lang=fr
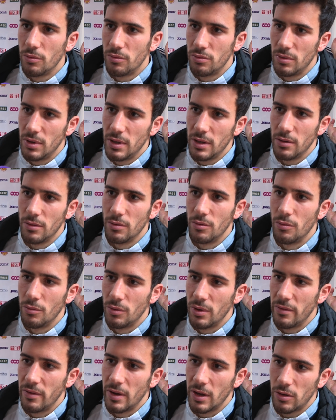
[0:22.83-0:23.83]
On, voulait,
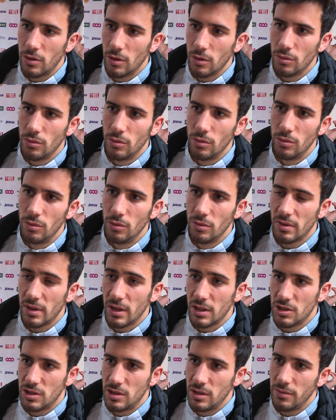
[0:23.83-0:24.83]
on avait à cœur de, se
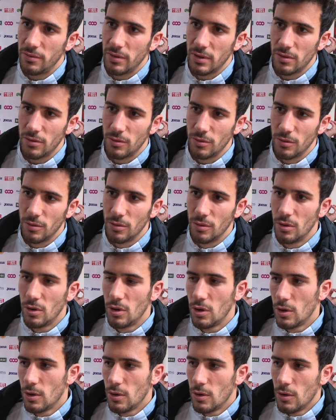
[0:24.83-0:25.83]
racheter face euh,
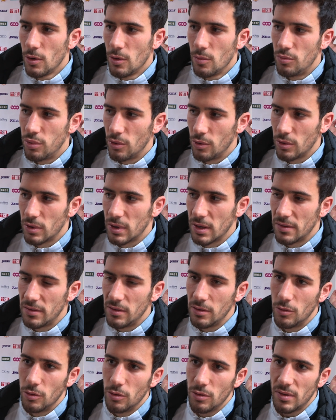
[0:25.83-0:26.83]
pour le
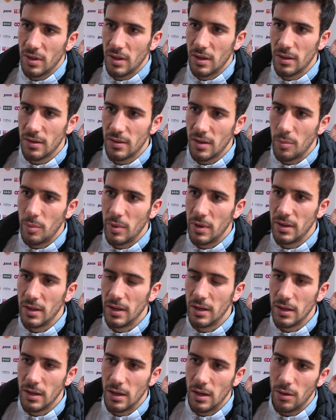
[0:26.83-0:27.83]
Classico. Ça n'a pas
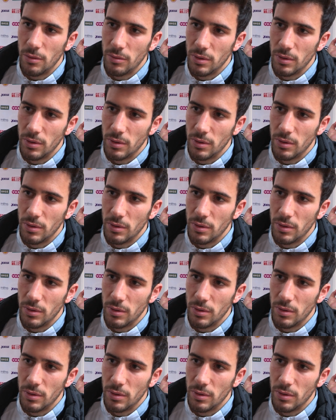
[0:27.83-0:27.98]
été le cas.